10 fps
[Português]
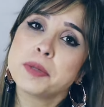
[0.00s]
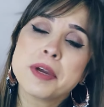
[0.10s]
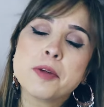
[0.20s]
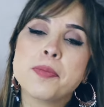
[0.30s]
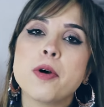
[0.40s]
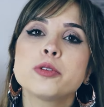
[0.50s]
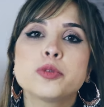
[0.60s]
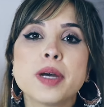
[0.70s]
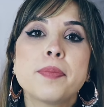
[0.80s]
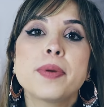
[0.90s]
O primeiro
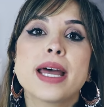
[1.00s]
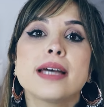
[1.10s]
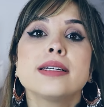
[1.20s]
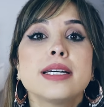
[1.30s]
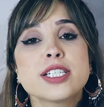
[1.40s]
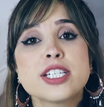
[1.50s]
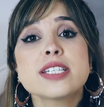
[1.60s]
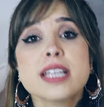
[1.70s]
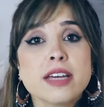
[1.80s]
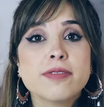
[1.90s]
ponto é para
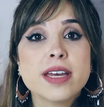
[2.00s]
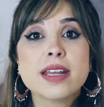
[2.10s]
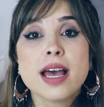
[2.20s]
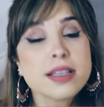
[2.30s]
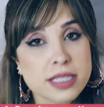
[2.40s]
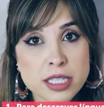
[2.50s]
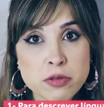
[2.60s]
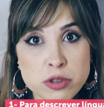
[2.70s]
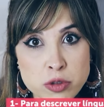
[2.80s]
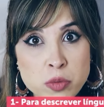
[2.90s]
descrever as
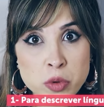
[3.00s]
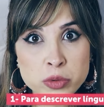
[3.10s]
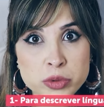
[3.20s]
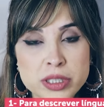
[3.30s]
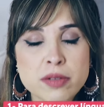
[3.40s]
línguas do mundo.